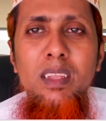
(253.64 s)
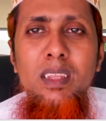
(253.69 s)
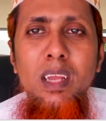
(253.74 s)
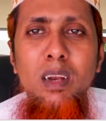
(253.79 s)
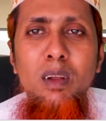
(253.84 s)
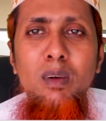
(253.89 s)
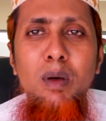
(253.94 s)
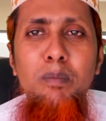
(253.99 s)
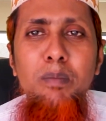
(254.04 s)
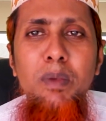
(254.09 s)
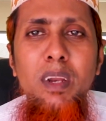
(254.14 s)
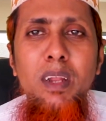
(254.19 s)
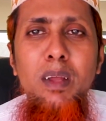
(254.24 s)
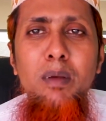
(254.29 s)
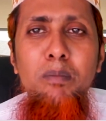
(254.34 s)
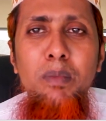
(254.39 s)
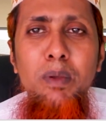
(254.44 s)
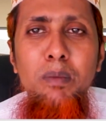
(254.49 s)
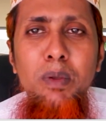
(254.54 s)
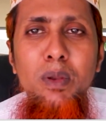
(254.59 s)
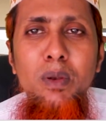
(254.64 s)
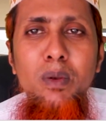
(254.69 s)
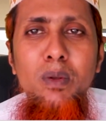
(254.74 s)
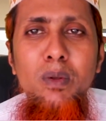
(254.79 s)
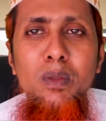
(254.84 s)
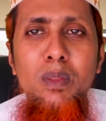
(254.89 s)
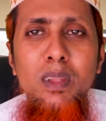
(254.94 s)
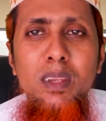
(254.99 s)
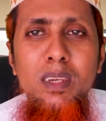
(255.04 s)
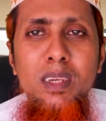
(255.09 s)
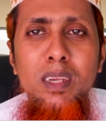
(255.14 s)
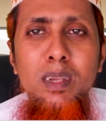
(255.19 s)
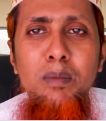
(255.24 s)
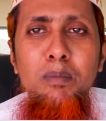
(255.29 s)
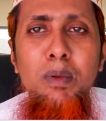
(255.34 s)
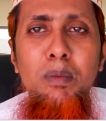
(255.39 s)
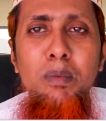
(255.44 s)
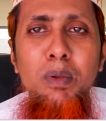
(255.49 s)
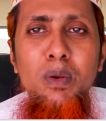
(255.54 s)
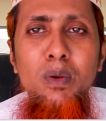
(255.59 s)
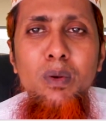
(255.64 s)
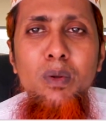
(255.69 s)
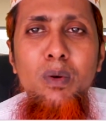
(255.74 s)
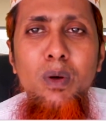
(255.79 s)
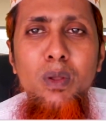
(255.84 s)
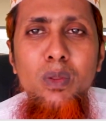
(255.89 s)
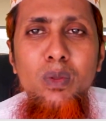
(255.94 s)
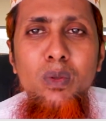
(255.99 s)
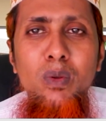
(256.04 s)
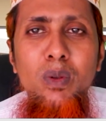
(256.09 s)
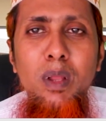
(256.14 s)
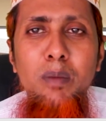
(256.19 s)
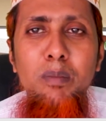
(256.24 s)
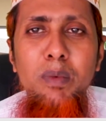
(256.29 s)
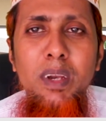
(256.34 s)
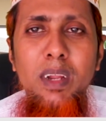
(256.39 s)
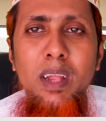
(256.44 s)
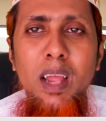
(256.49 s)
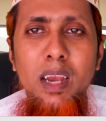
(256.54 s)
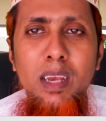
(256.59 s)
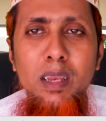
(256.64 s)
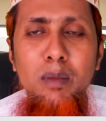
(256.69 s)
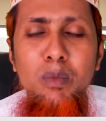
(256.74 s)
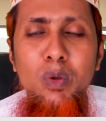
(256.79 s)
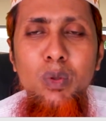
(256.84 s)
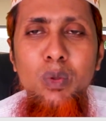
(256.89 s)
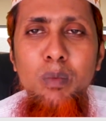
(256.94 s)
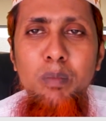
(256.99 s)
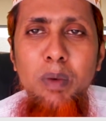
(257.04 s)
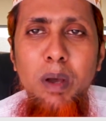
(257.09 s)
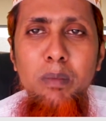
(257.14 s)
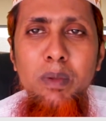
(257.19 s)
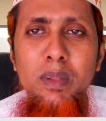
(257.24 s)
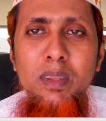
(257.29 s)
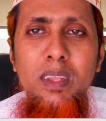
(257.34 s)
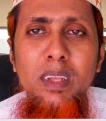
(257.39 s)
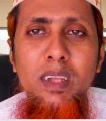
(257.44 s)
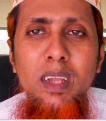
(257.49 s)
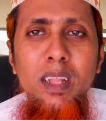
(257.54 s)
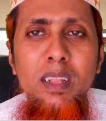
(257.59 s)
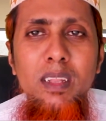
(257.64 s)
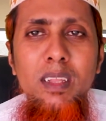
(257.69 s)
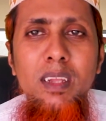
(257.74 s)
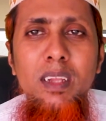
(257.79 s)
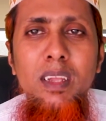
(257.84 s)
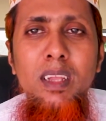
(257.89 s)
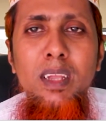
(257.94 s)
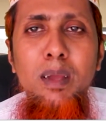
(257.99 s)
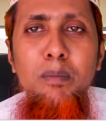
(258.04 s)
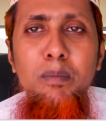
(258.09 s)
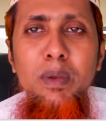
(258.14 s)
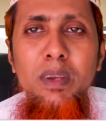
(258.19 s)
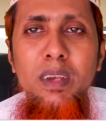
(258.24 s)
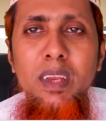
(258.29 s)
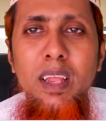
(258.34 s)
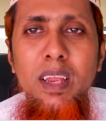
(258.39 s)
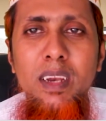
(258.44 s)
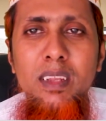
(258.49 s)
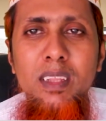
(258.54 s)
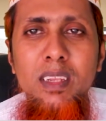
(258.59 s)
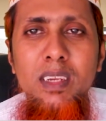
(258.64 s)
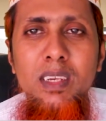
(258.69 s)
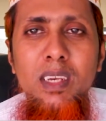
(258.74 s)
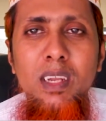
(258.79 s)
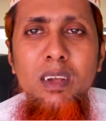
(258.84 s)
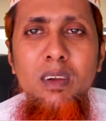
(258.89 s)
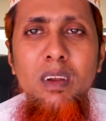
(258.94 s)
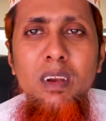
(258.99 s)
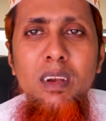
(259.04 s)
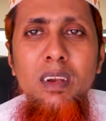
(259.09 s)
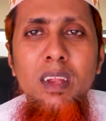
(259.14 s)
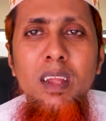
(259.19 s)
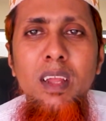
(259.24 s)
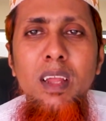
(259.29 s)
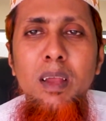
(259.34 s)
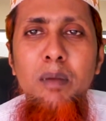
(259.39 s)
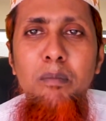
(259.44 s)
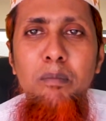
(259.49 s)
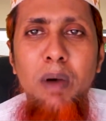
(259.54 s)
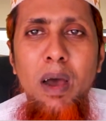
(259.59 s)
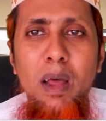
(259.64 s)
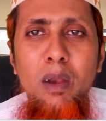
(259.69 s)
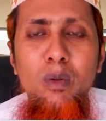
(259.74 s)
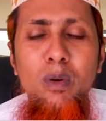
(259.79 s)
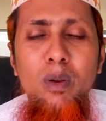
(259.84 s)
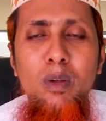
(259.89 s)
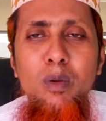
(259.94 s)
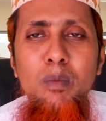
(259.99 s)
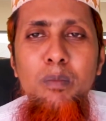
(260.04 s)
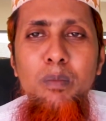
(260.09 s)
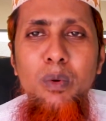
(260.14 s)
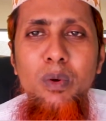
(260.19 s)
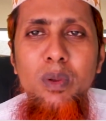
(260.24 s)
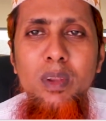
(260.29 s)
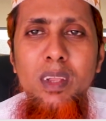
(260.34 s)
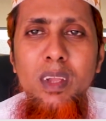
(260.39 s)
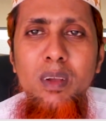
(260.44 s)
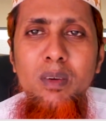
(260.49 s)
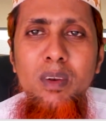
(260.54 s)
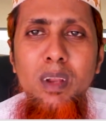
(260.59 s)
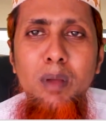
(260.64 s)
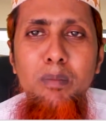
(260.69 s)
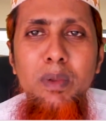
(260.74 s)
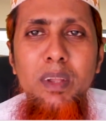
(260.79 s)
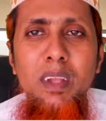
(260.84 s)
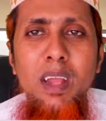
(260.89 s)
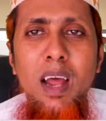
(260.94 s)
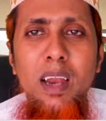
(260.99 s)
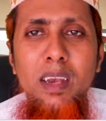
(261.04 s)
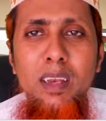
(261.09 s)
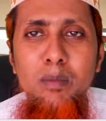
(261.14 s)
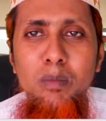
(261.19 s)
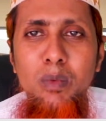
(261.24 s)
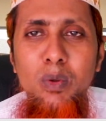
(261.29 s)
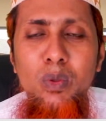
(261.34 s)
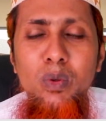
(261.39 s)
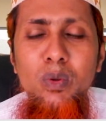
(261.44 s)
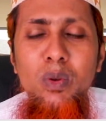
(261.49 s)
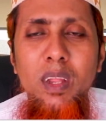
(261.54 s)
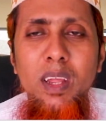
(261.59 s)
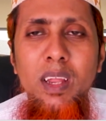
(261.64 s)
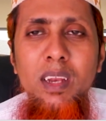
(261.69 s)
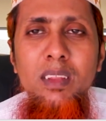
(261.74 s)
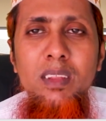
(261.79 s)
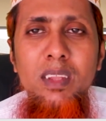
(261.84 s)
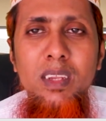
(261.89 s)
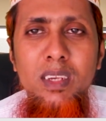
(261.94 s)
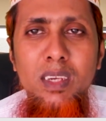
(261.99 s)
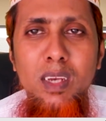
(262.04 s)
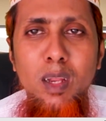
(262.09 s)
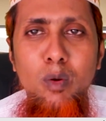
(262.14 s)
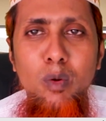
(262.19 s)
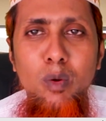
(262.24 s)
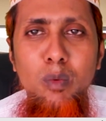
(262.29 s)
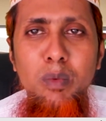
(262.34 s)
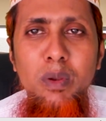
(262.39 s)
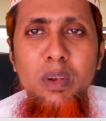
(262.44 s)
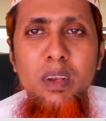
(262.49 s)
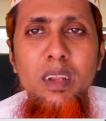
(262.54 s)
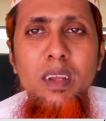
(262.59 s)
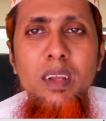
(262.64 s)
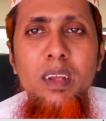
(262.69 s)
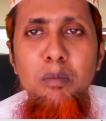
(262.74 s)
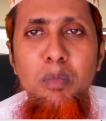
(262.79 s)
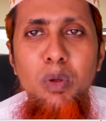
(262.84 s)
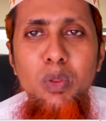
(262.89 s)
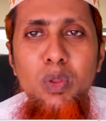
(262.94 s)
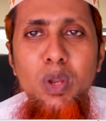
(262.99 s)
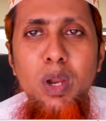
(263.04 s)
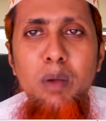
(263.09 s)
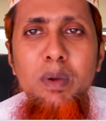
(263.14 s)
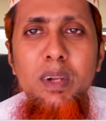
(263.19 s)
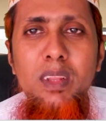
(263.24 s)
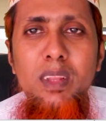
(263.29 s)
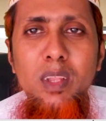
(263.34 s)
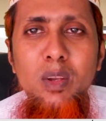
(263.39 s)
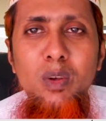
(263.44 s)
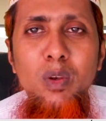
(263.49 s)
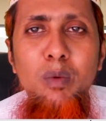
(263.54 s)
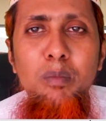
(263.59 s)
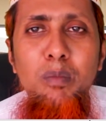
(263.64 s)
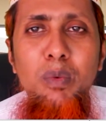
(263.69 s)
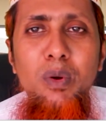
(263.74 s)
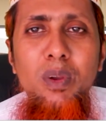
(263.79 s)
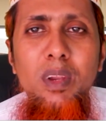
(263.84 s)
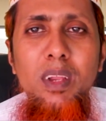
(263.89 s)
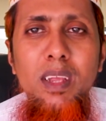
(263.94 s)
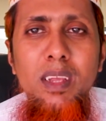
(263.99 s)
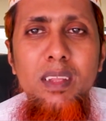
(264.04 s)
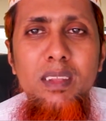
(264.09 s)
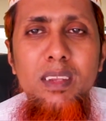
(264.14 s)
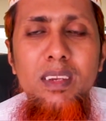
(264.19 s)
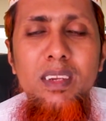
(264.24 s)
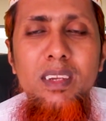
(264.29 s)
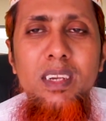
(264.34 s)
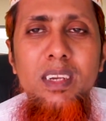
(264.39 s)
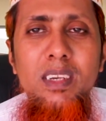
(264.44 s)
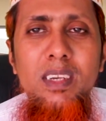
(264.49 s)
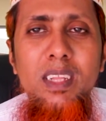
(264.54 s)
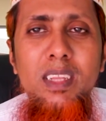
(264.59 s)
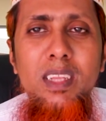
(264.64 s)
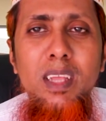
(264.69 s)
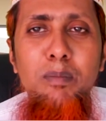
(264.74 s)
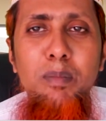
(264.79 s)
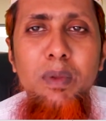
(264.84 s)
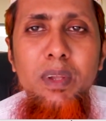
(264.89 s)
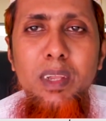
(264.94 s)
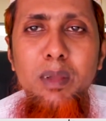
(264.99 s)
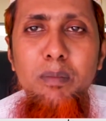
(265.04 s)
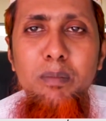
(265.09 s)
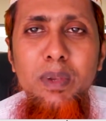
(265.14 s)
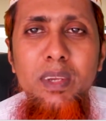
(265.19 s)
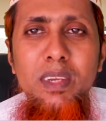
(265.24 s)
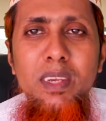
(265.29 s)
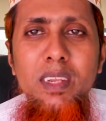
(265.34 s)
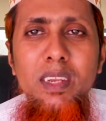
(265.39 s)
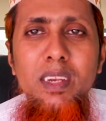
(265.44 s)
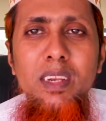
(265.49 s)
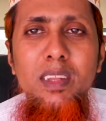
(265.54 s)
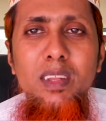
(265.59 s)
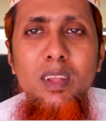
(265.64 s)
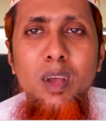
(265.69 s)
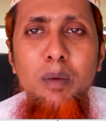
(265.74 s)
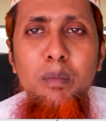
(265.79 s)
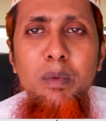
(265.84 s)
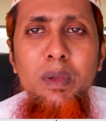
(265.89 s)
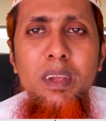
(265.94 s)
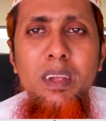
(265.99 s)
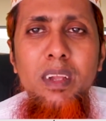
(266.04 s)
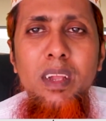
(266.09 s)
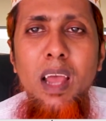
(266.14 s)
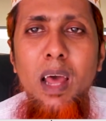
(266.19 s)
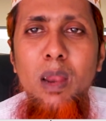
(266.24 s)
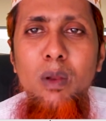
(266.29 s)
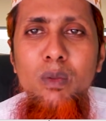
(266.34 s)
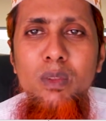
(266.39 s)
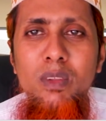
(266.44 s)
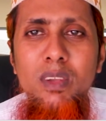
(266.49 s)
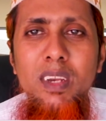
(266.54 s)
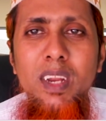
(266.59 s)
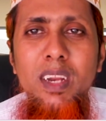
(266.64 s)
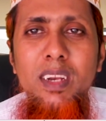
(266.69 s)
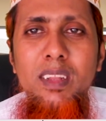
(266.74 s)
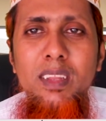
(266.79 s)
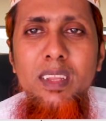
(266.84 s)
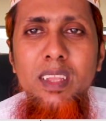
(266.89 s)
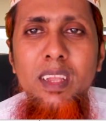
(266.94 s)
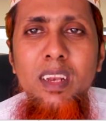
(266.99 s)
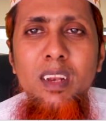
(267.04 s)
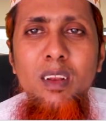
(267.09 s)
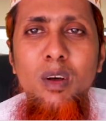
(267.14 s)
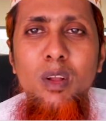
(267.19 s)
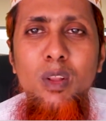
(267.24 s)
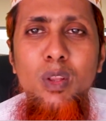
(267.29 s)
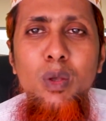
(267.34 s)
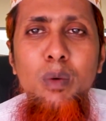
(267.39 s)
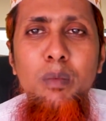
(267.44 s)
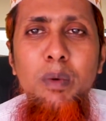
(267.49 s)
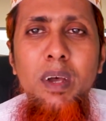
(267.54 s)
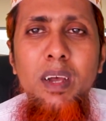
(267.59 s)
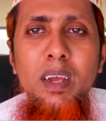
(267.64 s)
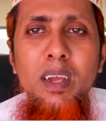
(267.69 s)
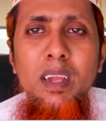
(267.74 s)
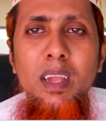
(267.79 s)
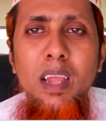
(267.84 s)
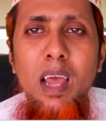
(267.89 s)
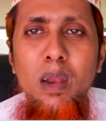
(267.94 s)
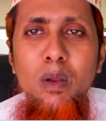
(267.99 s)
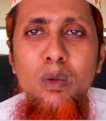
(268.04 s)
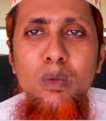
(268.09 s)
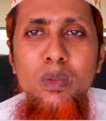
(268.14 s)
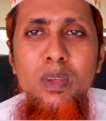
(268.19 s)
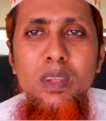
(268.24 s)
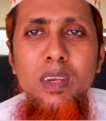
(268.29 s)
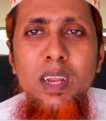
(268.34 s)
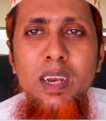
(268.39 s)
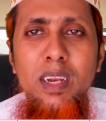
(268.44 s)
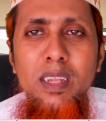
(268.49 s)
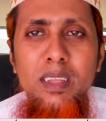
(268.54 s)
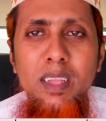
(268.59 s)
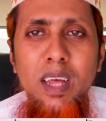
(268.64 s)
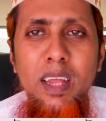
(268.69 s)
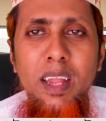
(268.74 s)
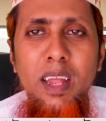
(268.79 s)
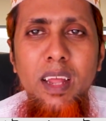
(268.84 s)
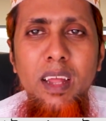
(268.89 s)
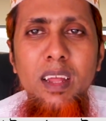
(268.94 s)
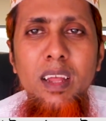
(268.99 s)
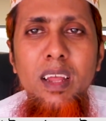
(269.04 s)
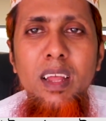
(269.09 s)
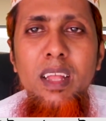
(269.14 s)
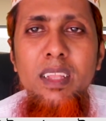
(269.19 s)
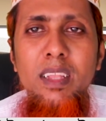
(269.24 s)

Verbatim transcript: এছাড়াও আপনারা বিভিন্ন দেশে বিভিন্ন অঞ্চলে আপনারা খাঁটি মধু পাবেন যেখান থেকেই আপনি নেয়ার চেষ্টা করেন ভালো রকম পরীক্ষা করে আপনি খাঁটি মধু নেয়ার চেষ্টা করবেন বন্ধুরা আমার তিন নম্বরে এই জিনিসের সাথে আপনাকে মিশিয়ে নিতে হবে কালো জিরার তেল অথবা কালো জিরার দানা